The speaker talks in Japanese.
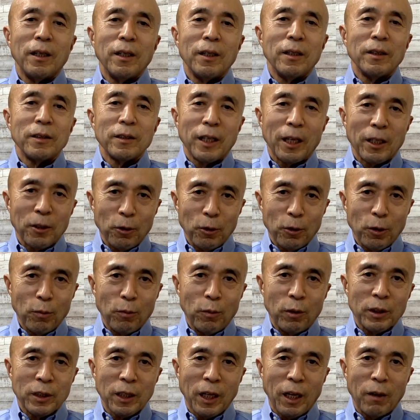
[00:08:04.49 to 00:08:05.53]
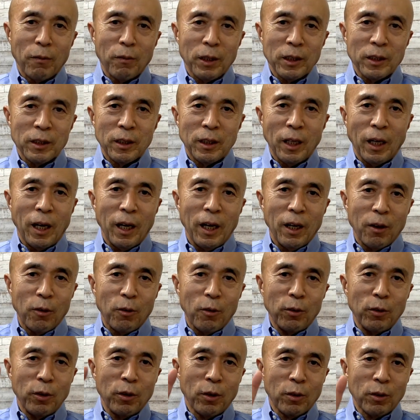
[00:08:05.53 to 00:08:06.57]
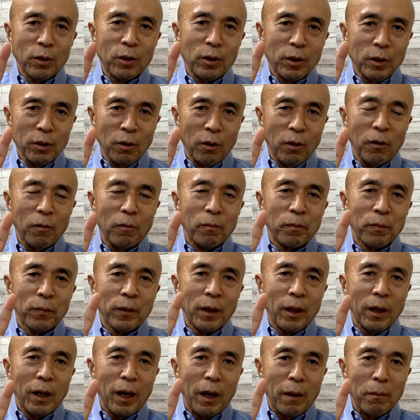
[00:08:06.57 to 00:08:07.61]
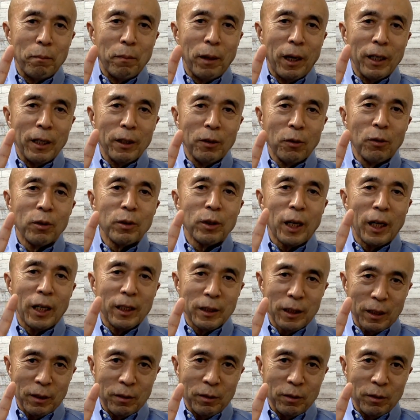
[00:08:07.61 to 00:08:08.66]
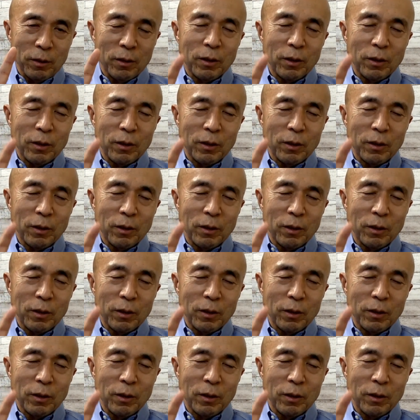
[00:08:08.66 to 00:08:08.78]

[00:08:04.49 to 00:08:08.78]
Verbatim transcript: 先ほど申し上げましたこの4つの販売の対策